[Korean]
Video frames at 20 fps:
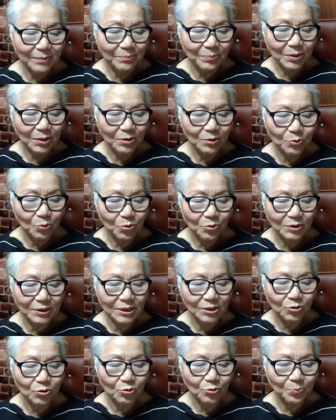병동
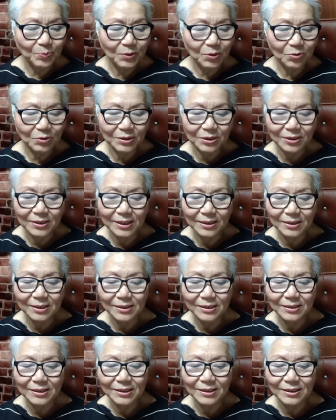신축 비용
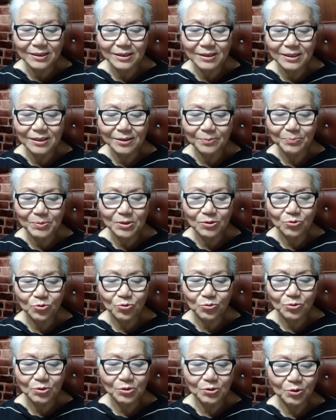전액을 지역
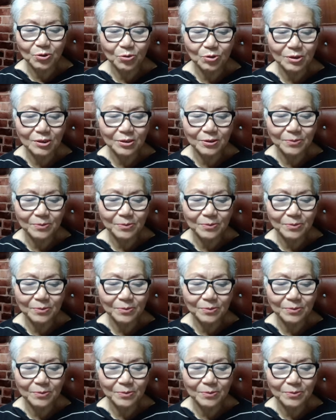필수 의료